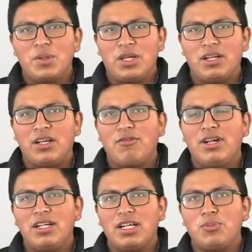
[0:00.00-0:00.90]
en la
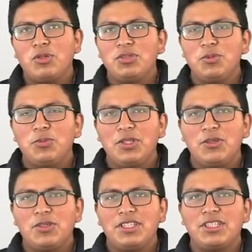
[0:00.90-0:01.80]
cual en el próximo
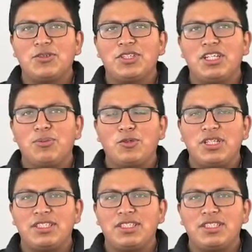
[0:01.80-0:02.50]
video desarrollaremos